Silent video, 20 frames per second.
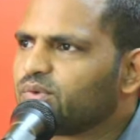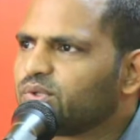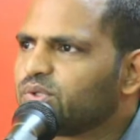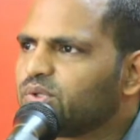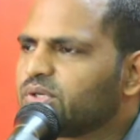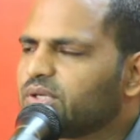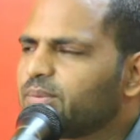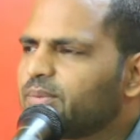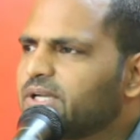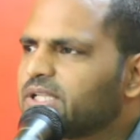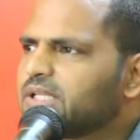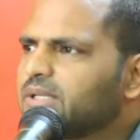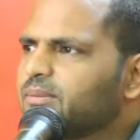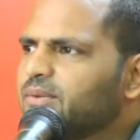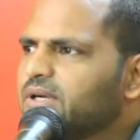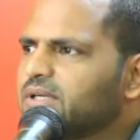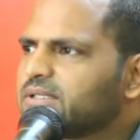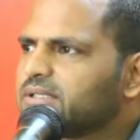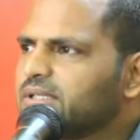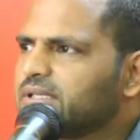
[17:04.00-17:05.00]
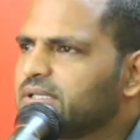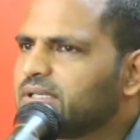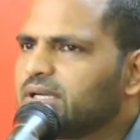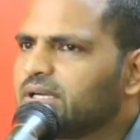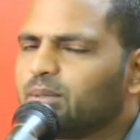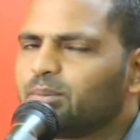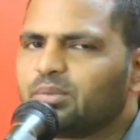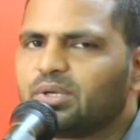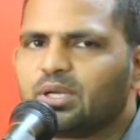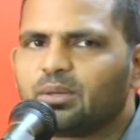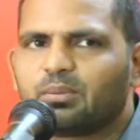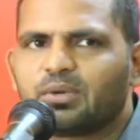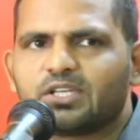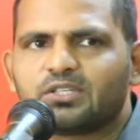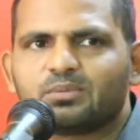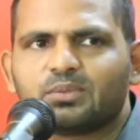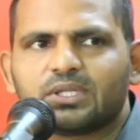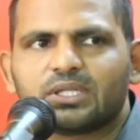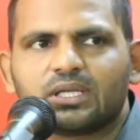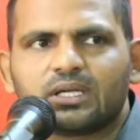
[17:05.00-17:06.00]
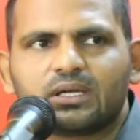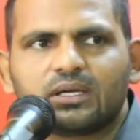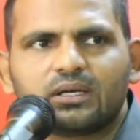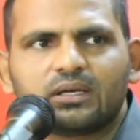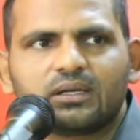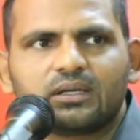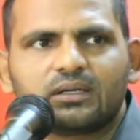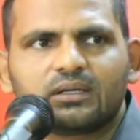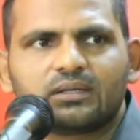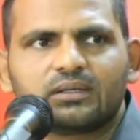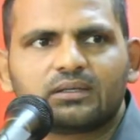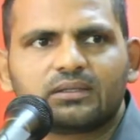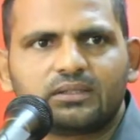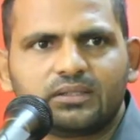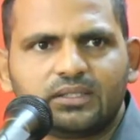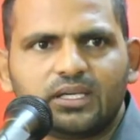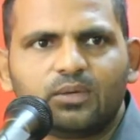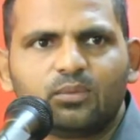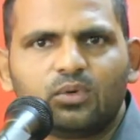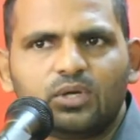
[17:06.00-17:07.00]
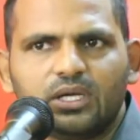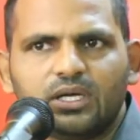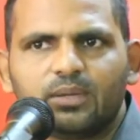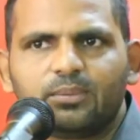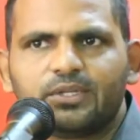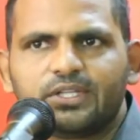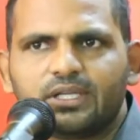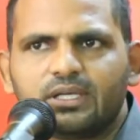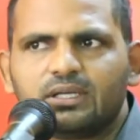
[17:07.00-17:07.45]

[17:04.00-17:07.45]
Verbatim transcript: की बातें मांगता है अब मेरे पास मत आना यही बोलेगा पिता